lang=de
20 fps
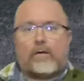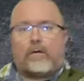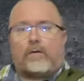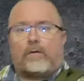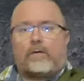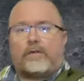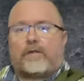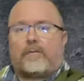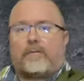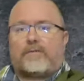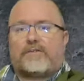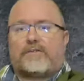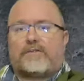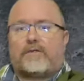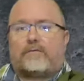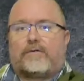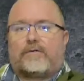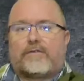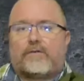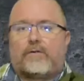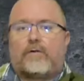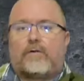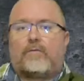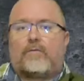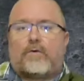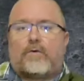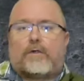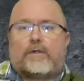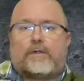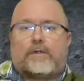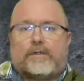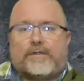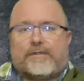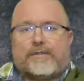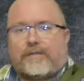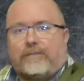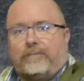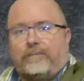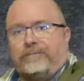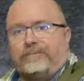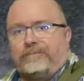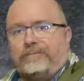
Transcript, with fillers: Und dann passiert was. Irgendwo knallt es.